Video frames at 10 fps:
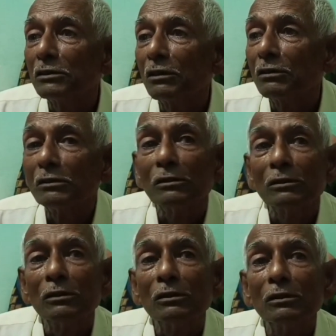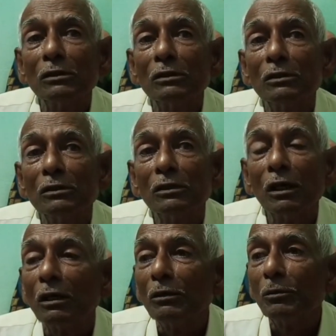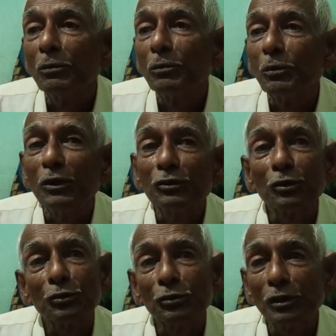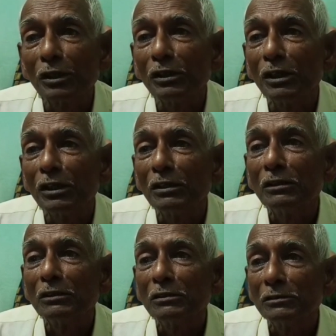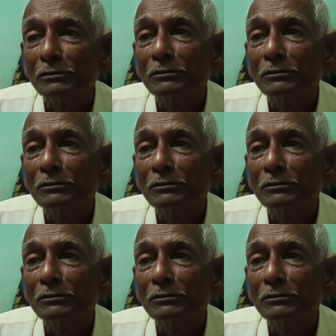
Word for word: पुलिस को सूचना दिया हाँ, पुलिस को सूचना दी दे दिए ना